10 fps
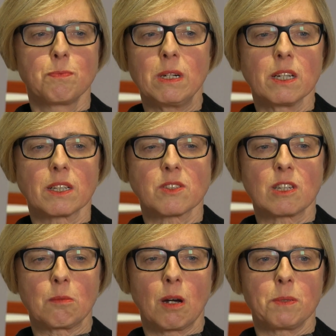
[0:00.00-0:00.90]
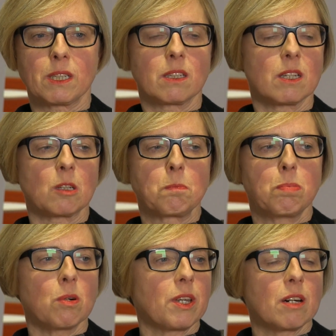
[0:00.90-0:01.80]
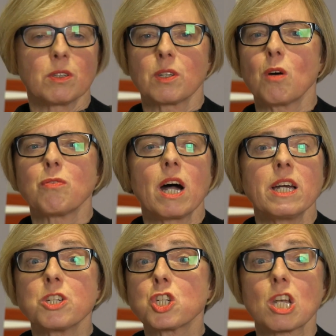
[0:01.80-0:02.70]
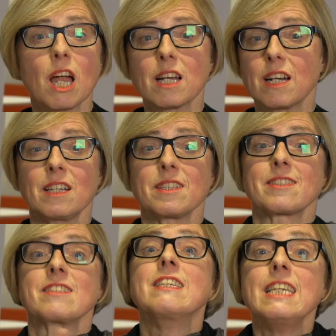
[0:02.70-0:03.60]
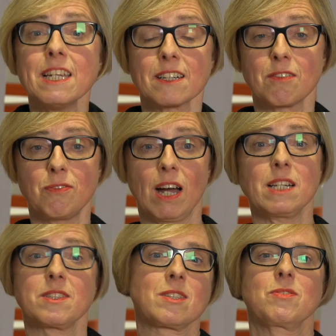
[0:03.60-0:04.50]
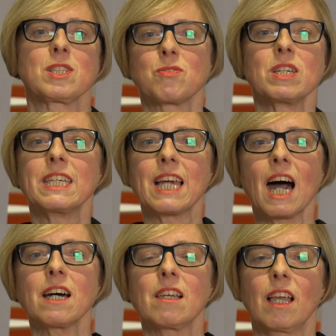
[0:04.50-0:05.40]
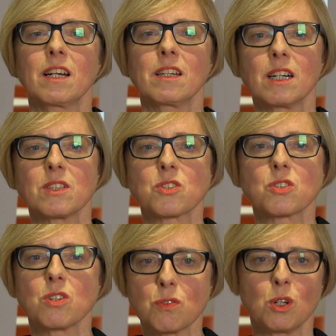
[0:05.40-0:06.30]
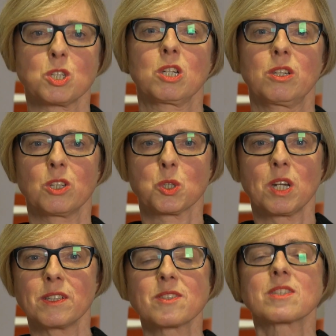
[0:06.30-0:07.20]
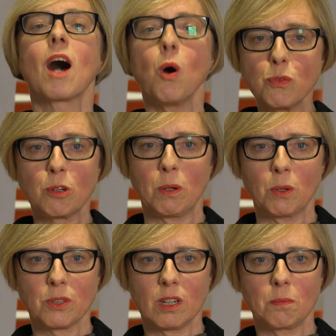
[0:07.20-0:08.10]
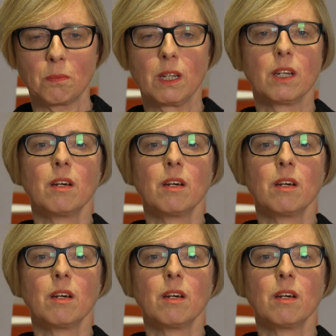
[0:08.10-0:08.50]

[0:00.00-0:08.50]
Bilder gesehen habe, habe ich gedacht, boah, da wird auf einen Schlag alles niedergewalzt, was wir jahrelang als fortschrittliche Journalisten aufgebaut haben.